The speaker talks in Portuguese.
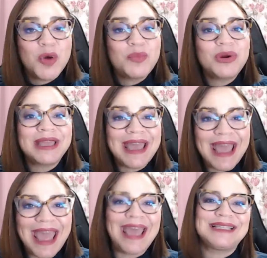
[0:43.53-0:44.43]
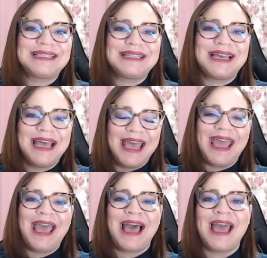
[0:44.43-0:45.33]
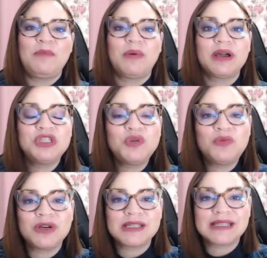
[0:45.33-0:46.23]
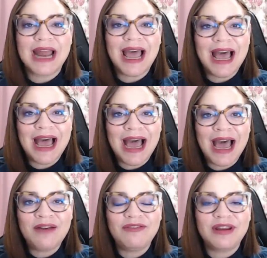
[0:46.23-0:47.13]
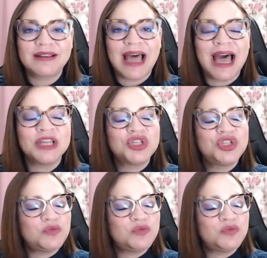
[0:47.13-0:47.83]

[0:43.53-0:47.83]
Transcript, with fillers: porque essa é a época de mostrar a verdade,